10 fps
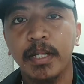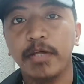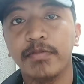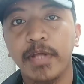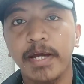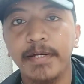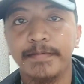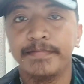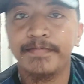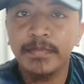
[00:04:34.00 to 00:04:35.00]
Yan, ha?
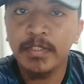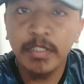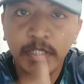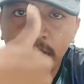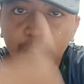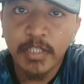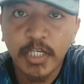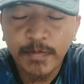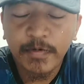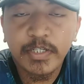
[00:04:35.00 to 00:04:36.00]

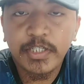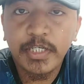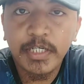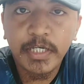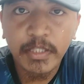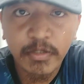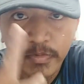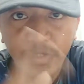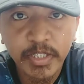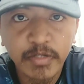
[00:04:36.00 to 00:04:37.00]
Thanks for watching and don't
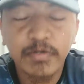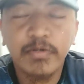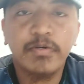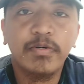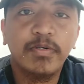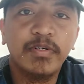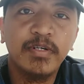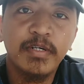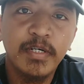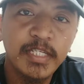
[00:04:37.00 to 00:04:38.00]
forget to
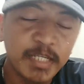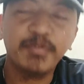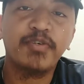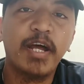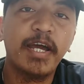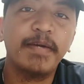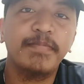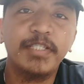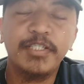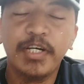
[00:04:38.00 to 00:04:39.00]
subscribe
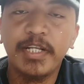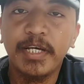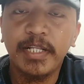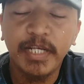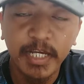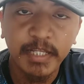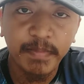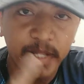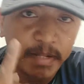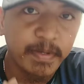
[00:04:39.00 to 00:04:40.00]
this channel. Click the
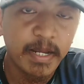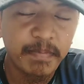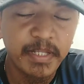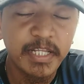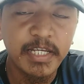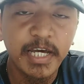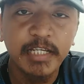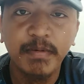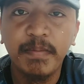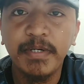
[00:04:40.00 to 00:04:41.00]
bell para updated ka
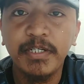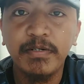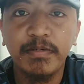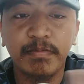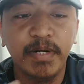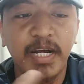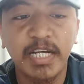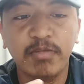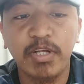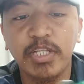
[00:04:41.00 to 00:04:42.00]
sa mga video mga
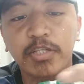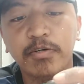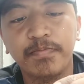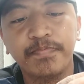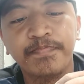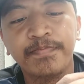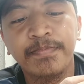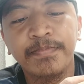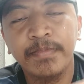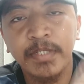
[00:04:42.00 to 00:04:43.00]
katulad dito.
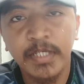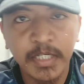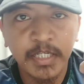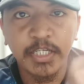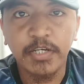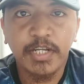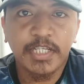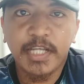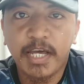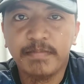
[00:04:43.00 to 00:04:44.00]
See you
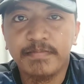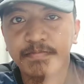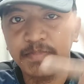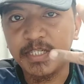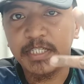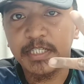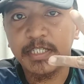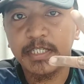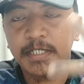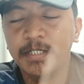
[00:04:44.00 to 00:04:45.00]
next time.
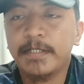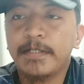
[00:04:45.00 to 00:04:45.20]
Peace.